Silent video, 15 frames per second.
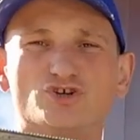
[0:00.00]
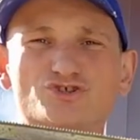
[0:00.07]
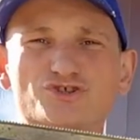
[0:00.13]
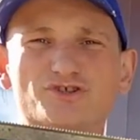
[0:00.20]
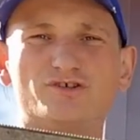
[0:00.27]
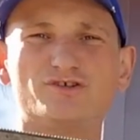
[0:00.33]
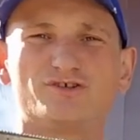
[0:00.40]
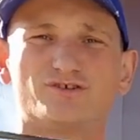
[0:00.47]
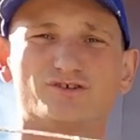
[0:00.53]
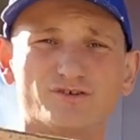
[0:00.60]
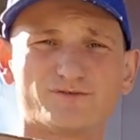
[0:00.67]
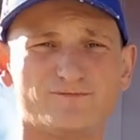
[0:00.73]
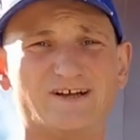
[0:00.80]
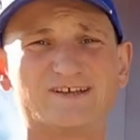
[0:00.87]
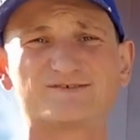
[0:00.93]
koszt
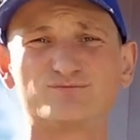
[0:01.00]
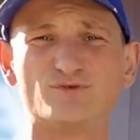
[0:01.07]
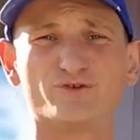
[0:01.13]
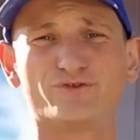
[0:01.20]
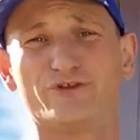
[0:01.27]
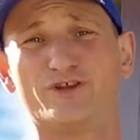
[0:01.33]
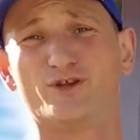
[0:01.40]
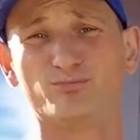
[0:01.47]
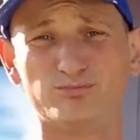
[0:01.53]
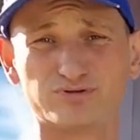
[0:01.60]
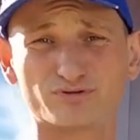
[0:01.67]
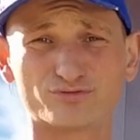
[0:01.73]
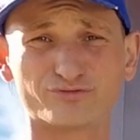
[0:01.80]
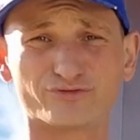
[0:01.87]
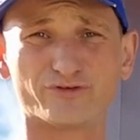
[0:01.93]
2 zł
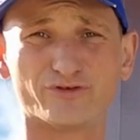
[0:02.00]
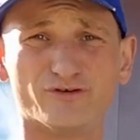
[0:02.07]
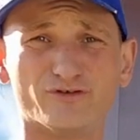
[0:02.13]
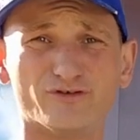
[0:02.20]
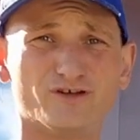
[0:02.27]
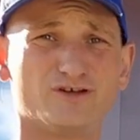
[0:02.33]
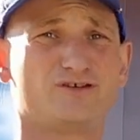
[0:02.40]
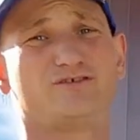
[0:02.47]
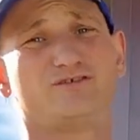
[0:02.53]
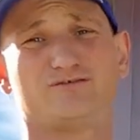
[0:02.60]
brutto,